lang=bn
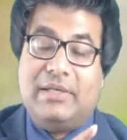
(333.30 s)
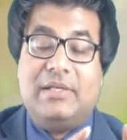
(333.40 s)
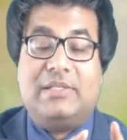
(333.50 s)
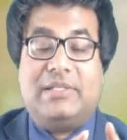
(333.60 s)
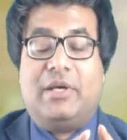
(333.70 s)

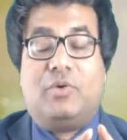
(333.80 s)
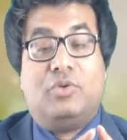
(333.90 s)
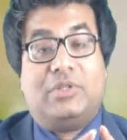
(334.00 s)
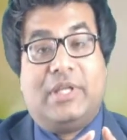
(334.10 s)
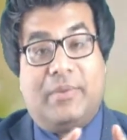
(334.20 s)
সেটা
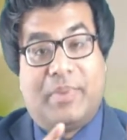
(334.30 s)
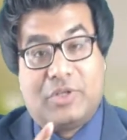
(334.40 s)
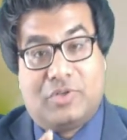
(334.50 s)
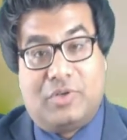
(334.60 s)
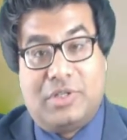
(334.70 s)
কোথেকে
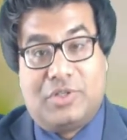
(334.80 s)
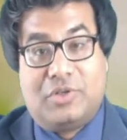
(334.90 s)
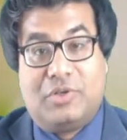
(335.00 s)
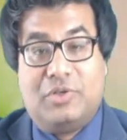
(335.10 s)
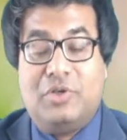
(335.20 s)
পাশ
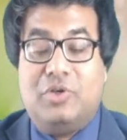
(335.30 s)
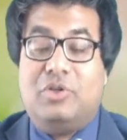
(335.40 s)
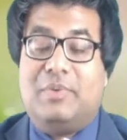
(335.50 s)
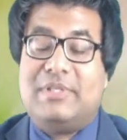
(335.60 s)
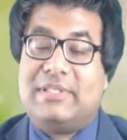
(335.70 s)
করেছো
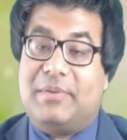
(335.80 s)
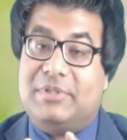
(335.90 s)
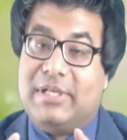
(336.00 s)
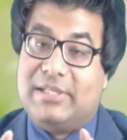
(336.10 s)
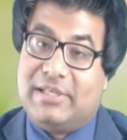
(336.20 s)
তোমার
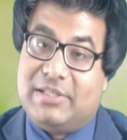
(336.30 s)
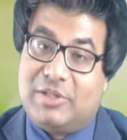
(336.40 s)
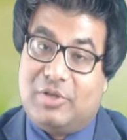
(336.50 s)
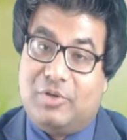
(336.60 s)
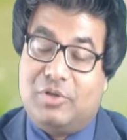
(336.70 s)
সাবজেক্ট কী
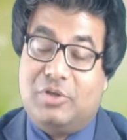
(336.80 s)
ছিল